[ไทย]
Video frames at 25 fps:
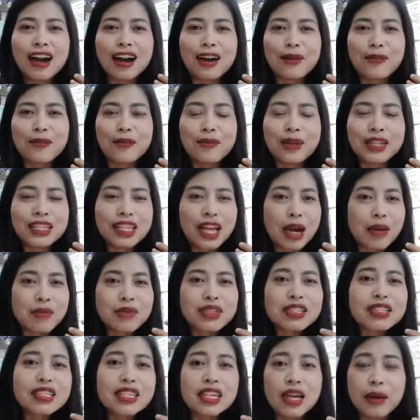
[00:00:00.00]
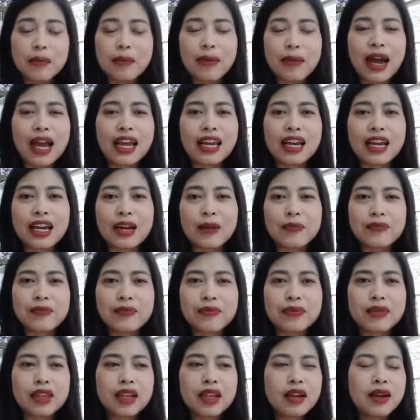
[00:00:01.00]
มันทำให้เสียไปอ่ะ
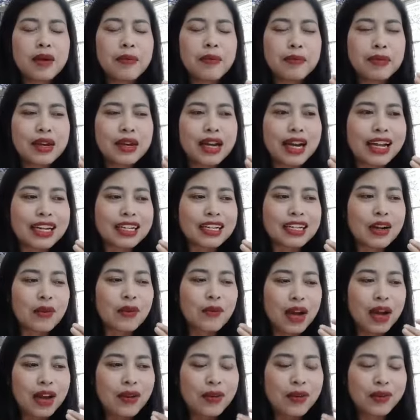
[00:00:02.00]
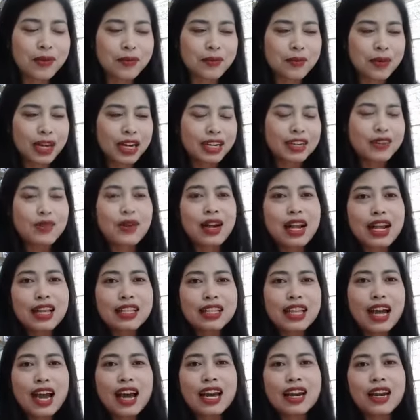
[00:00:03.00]
เหมือนกับว่าเหมือนกับว่า
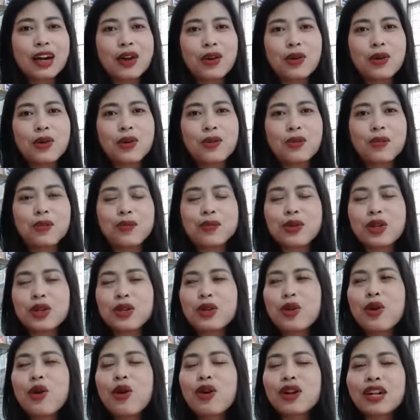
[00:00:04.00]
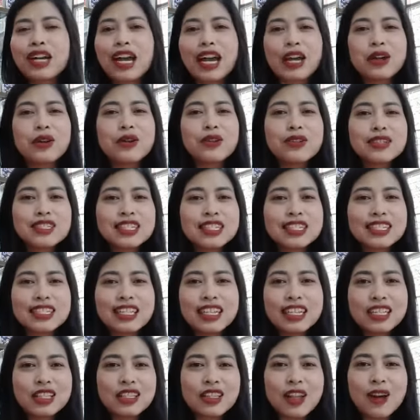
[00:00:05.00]
ถ้าเรามีโรคใดโรคหนึ่ง
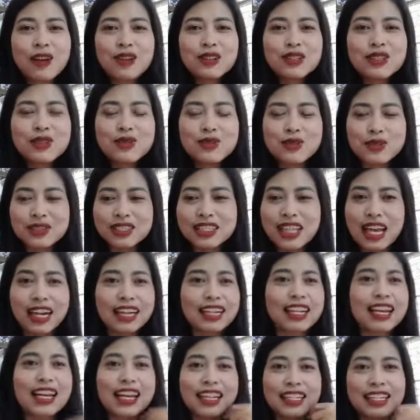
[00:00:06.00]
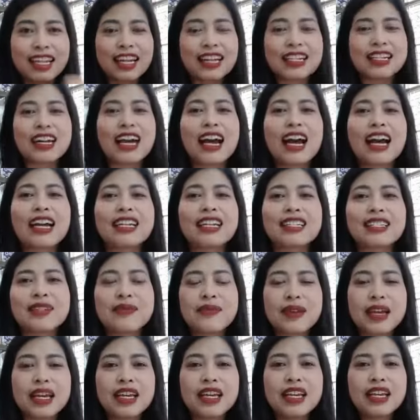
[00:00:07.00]
ที่ต้องถูกตัดแขนตัดขาใช่ไหม
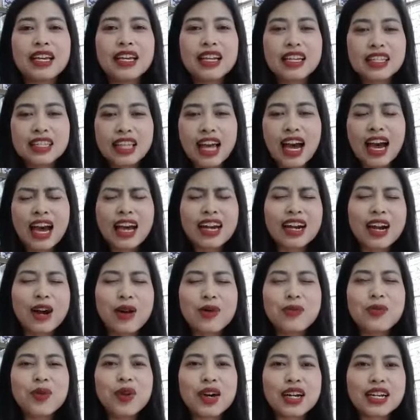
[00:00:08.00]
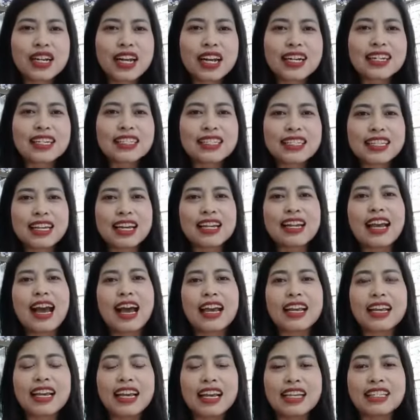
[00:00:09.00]
ถ้าเรามัวนั่งแตยเสียดาย
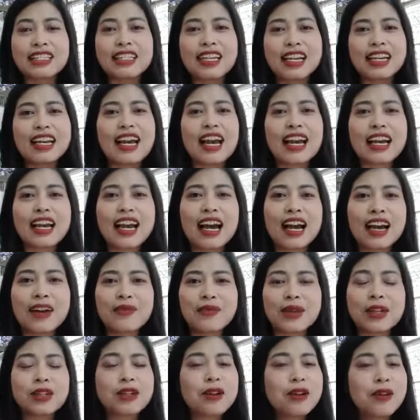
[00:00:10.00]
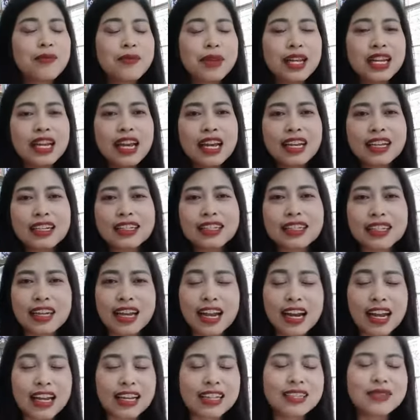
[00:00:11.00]
แขนเสียดายขา มันก็ไม่ได้เกิดอะ
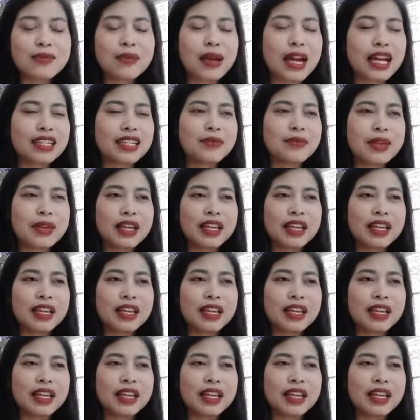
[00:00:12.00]
ไรขึ้นมาใช่ไหม